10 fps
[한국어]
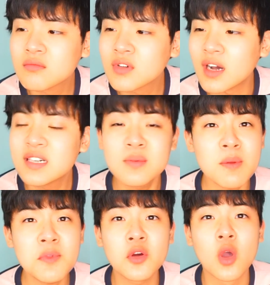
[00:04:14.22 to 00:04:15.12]
그러니까
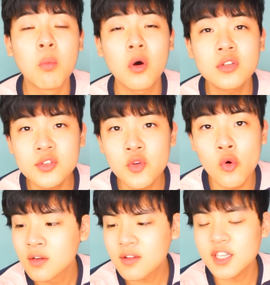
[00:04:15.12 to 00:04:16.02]
흡입력이
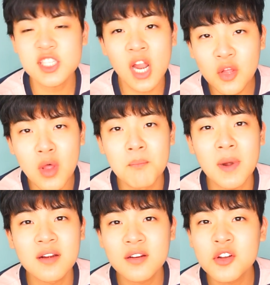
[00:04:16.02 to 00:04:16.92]
없거든요 그 사실 하나도 안
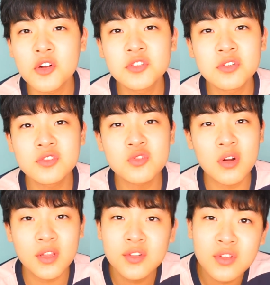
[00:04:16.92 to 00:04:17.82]
빨려들을 줄
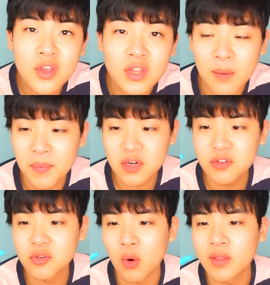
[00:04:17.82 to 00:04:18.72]
알았는데 이게 다
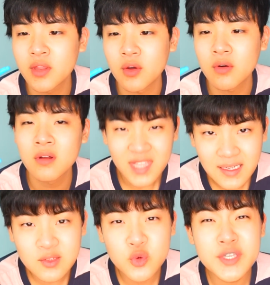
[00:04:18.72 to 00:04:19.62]
빨려들어왔네요
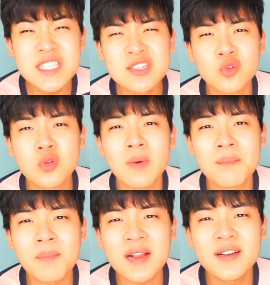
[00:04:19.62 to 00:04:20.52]
딱 귀지
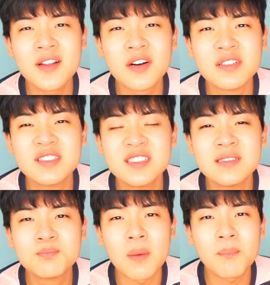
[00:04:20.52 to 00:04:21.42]
정도만
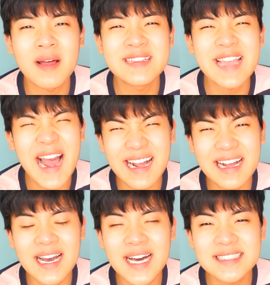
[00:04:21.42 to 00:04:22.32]
빨려들 법한
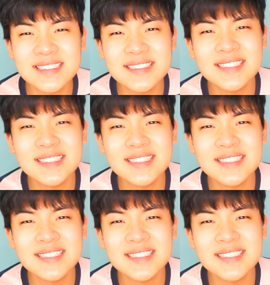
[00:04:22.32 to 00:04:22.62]
약한